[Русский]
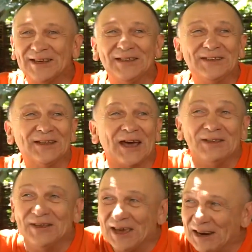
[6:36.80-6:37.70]
третий на
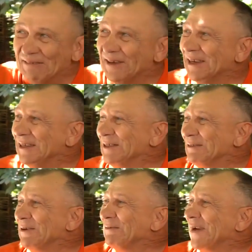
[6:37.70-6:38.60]
дереве и
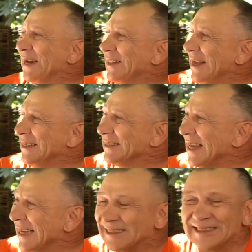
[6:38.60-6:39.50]
четвертый в
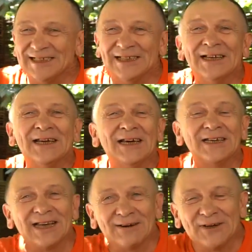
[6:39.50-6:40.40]
канализации.
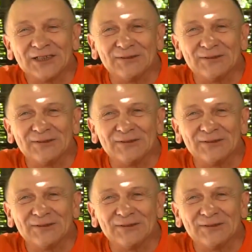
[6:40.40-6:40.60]
Итак, ваш